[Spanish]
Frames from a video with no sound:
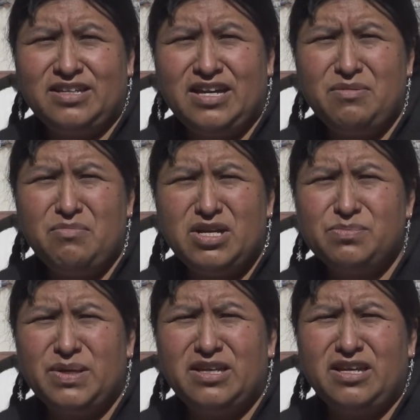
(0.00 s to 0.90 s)
cae más
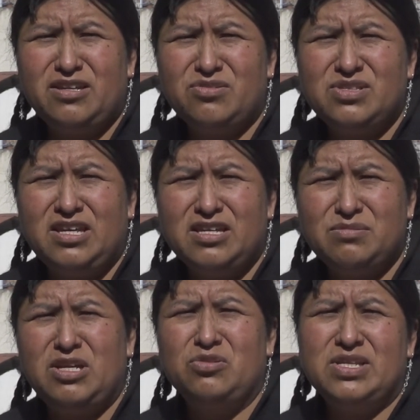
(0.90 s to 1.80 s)
pequeños y es
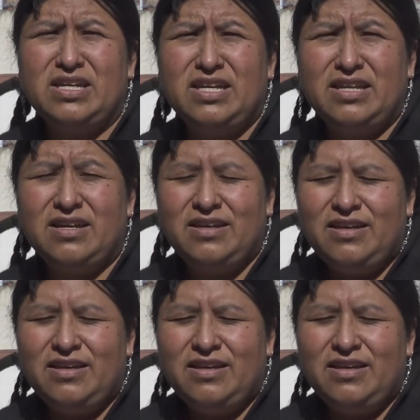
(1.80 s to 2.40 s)
menos dañina.